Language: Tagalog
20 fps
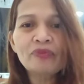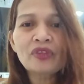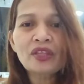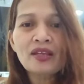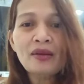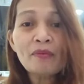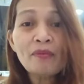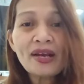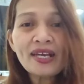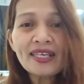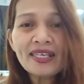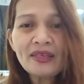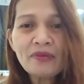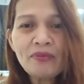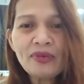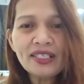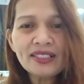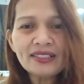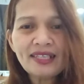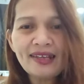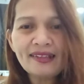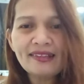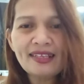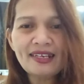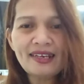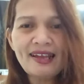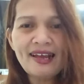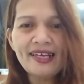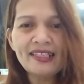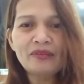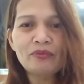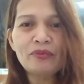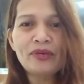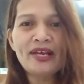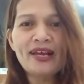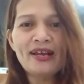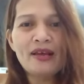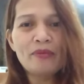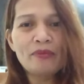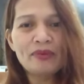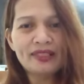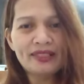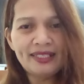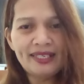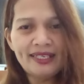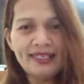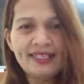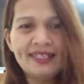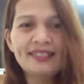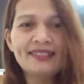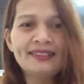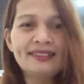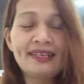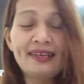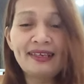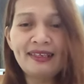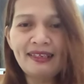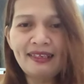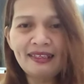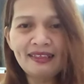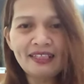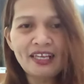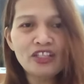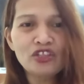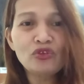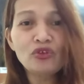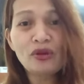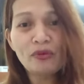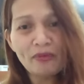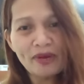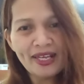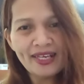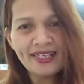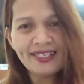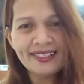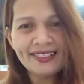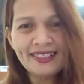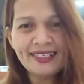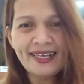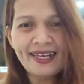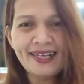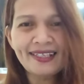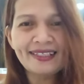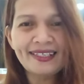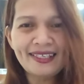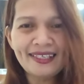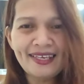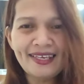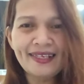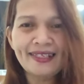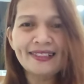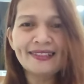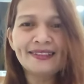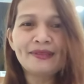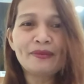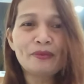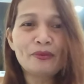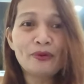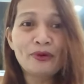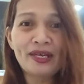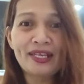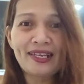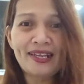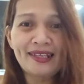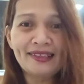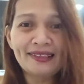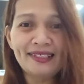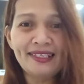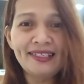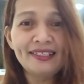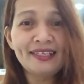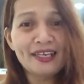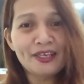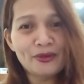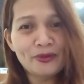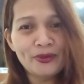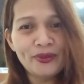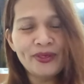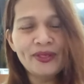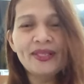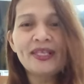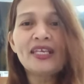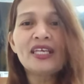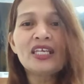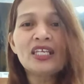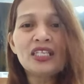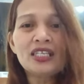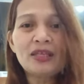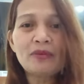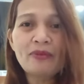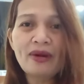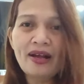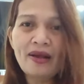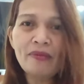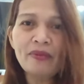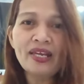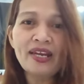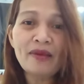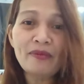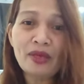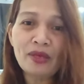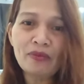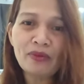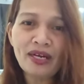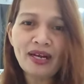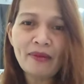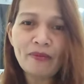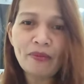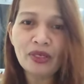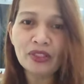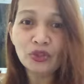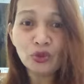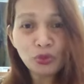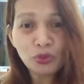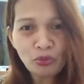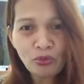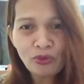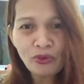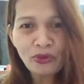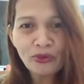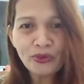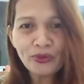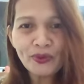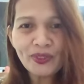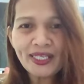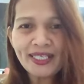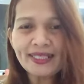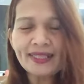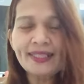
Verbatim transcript: pag-ibig sa ating lahat mga kapatid. Nakikita nyo naman ang nangyari sa buhay natin ngayon. 'di ba? Maraming mga pagsubok, ngunit